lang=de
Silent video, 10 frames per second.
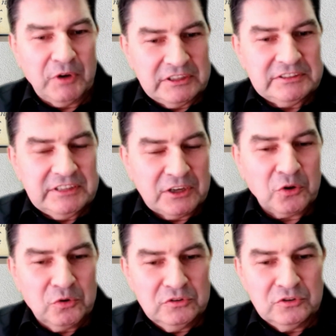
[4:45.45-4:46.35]
War das der
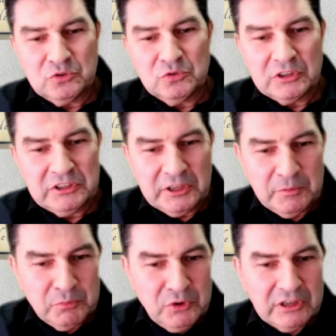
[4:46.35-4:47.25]
Grund durch die
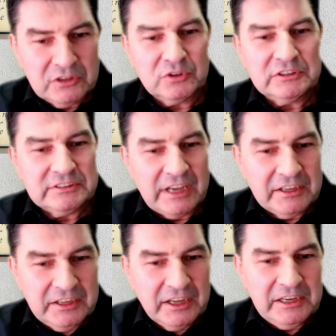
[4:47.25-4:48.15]
Geburt, durch das
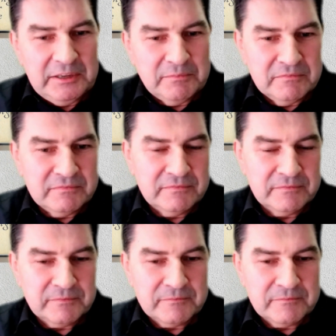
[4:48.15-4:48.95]
eigene Erleben?